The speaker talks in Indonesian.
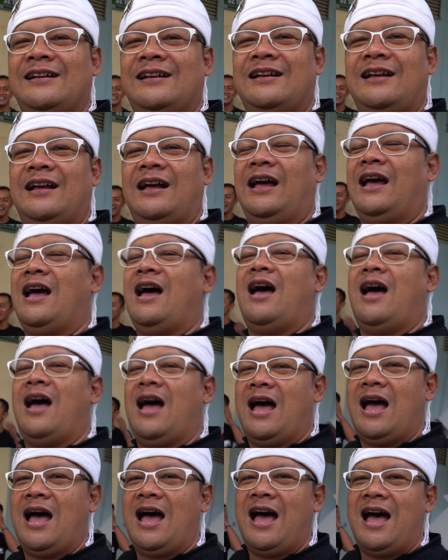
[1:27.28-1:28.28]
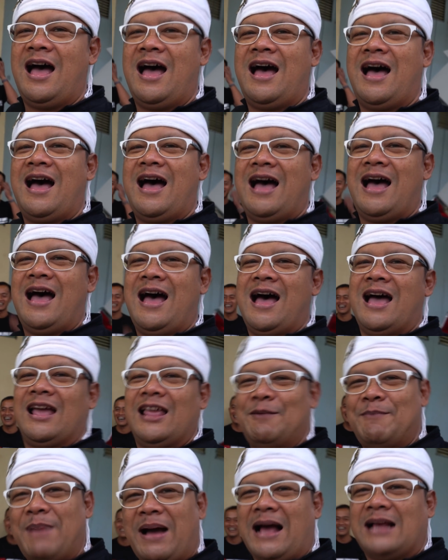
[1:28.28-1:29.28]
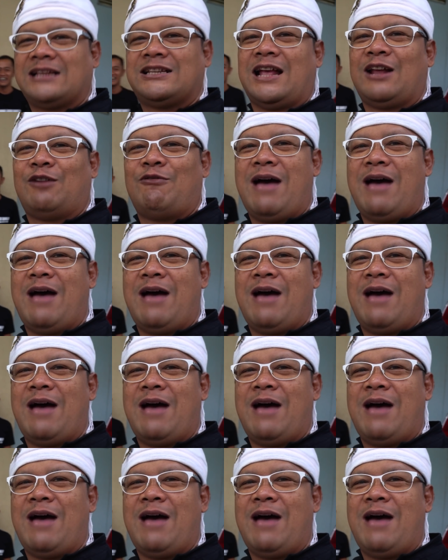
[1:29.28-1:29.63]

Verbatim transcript: Nah, ya Makassar kasar